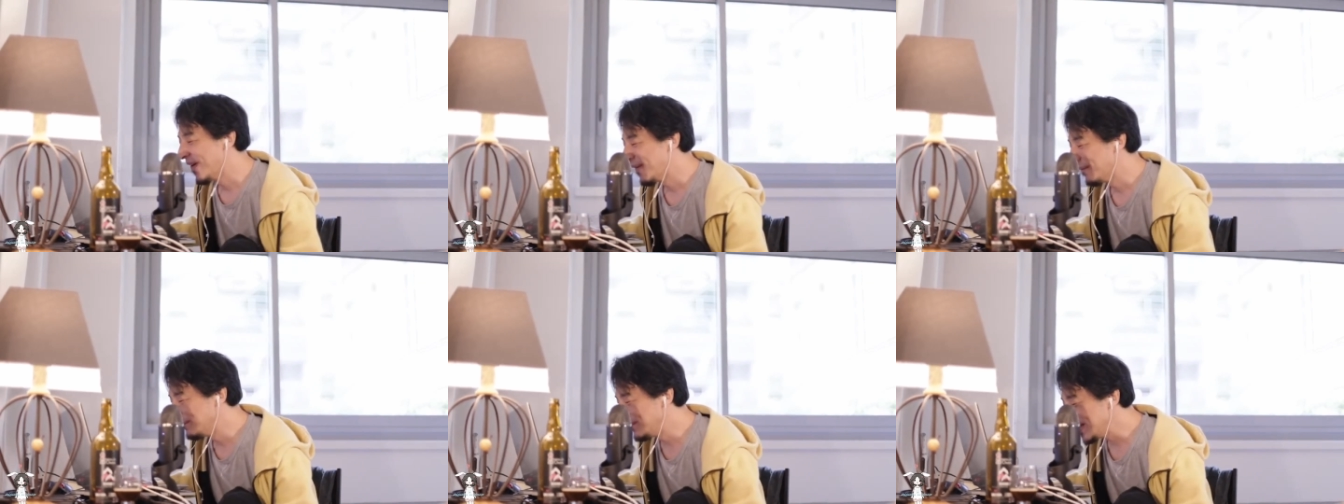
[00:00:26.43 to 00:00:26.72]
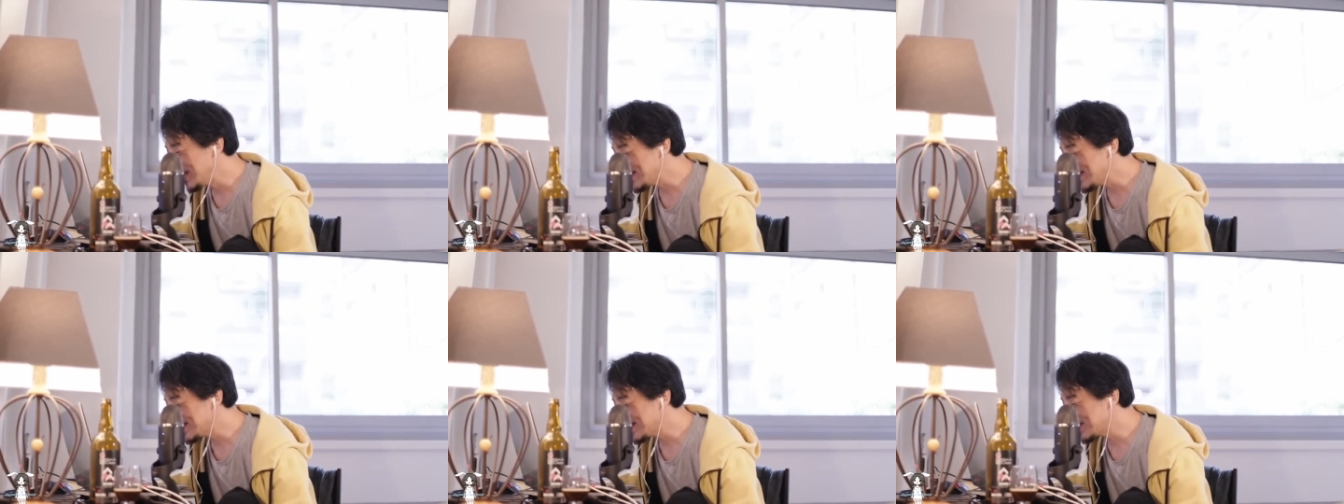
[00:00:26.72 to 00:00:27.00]

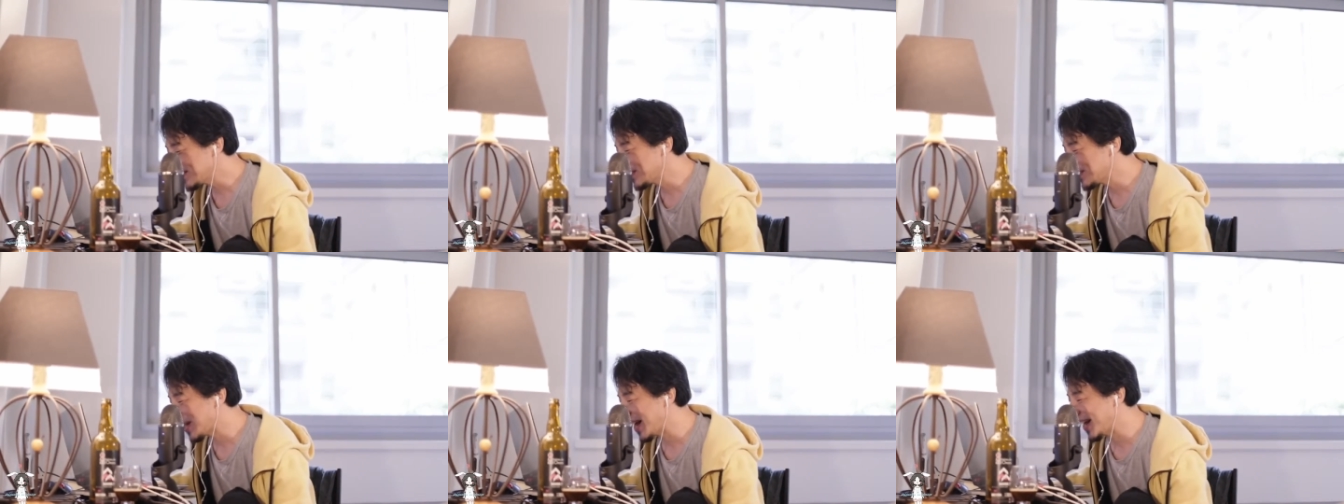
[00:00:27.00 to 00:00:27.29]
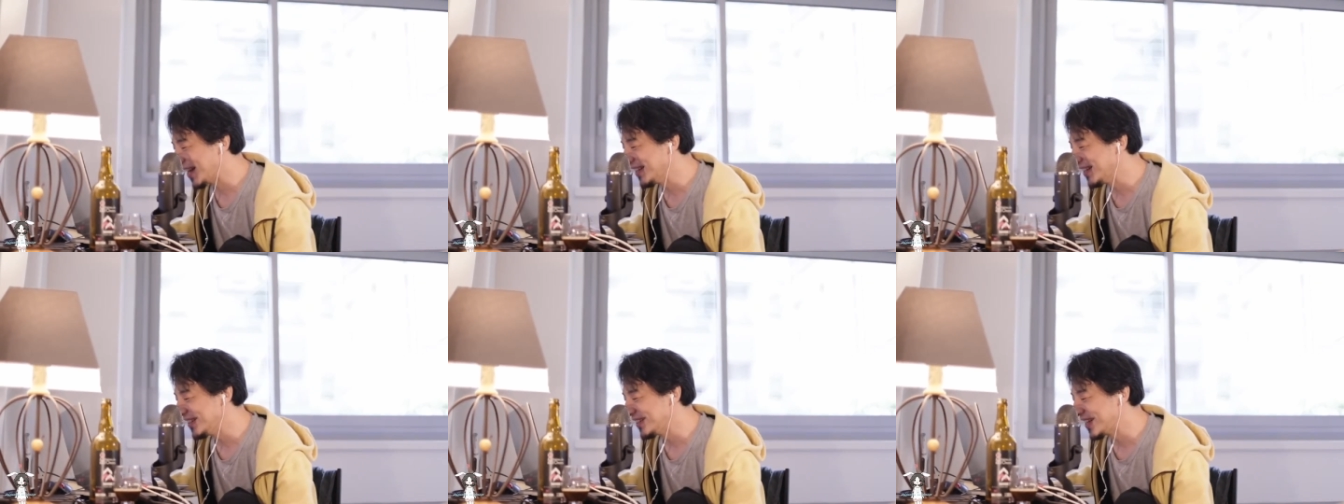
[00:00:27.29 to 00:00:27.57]
ベストな
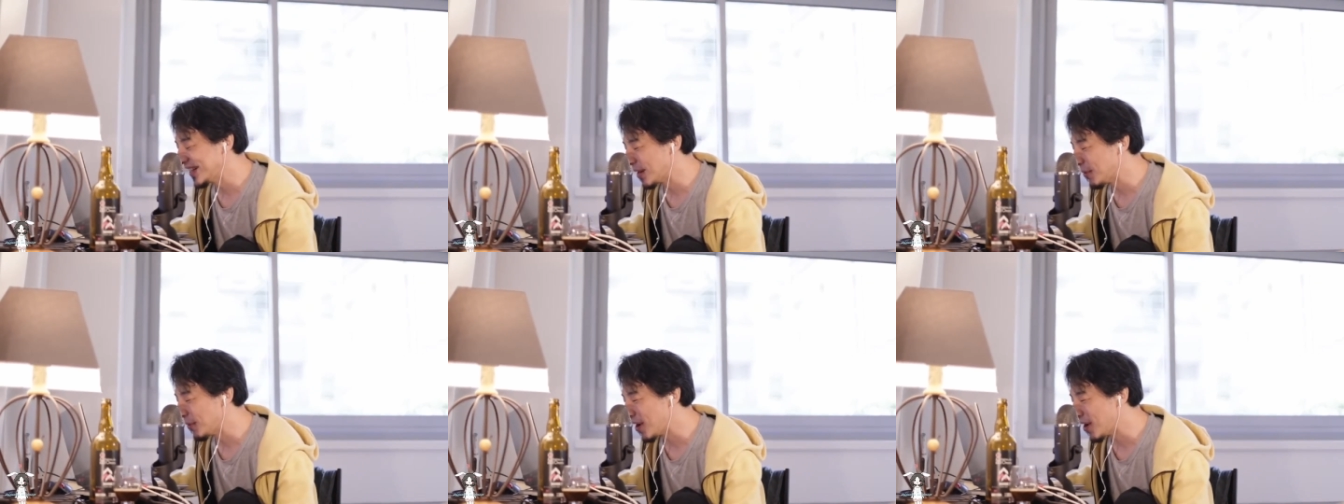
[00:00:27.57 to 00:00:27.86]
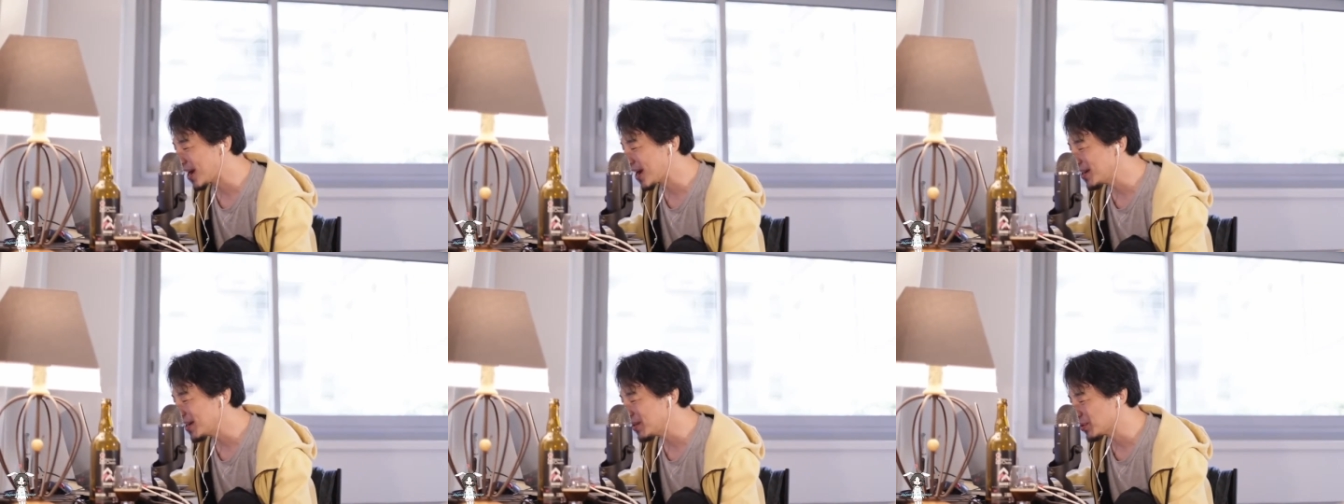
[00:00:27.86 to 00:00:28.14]
相手がわ
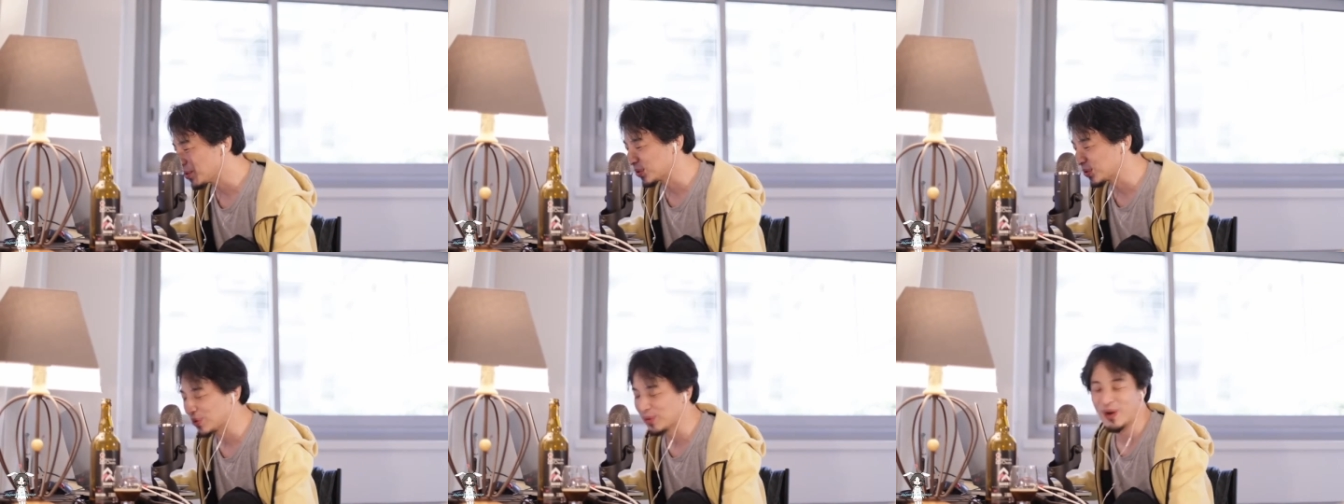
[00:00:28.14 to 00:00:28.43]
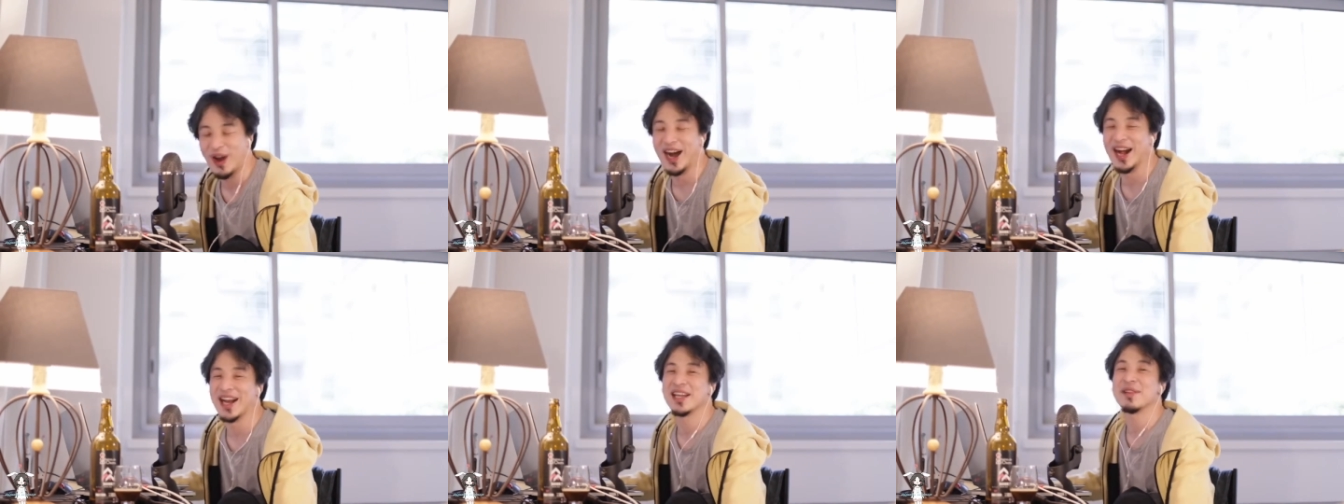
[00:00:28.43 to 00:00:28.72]
かること
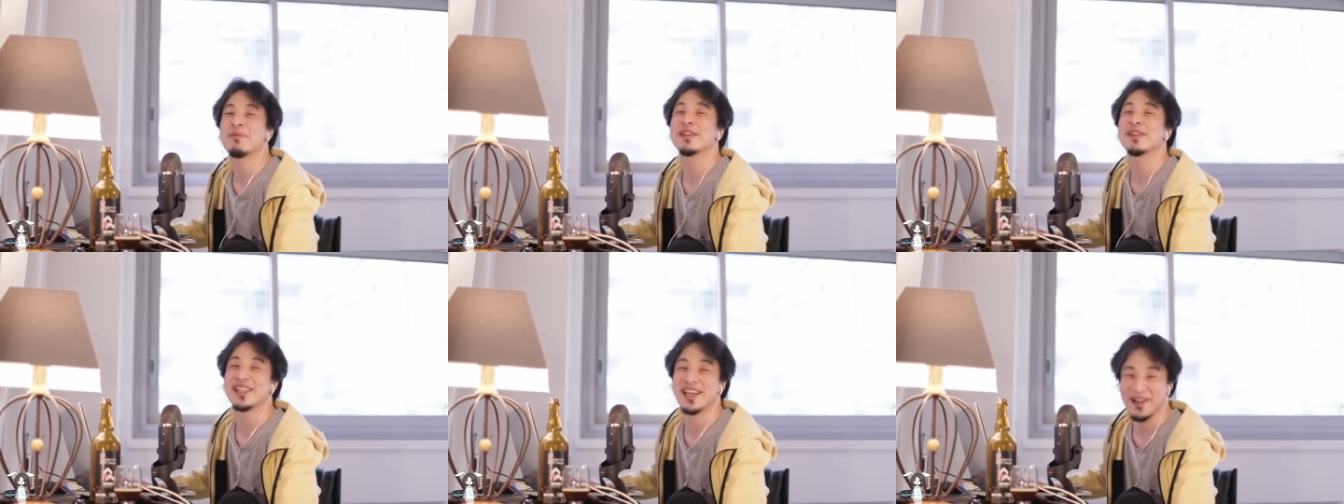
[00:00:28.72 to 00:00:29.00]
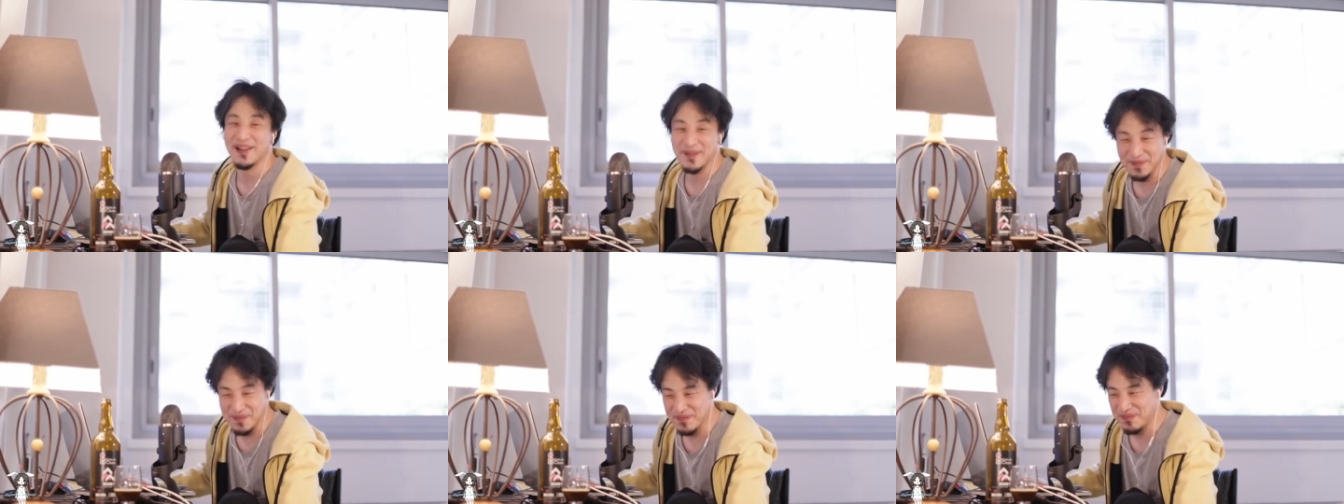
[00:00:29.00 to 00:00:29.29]
はありません。